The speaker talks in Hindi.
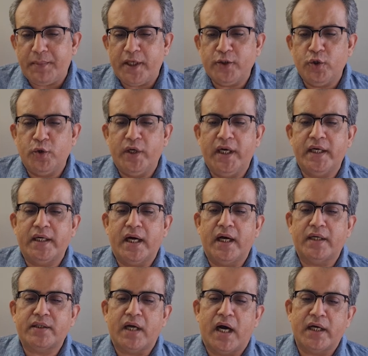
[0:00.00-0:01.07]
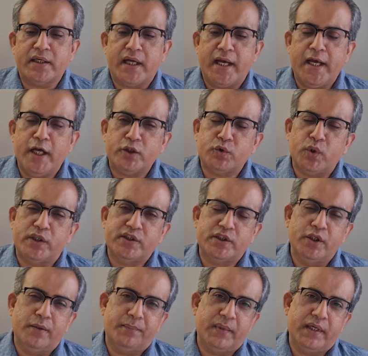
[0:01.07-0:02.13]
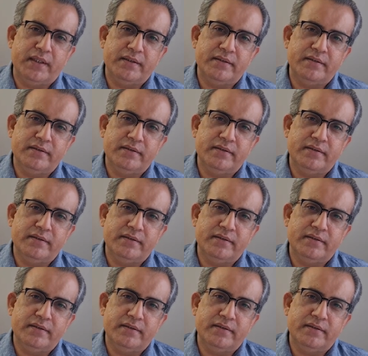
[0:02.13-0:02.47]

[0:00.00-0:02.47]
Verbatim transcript: रुपए यूनिट आटा एक सौ अस्सी रुपए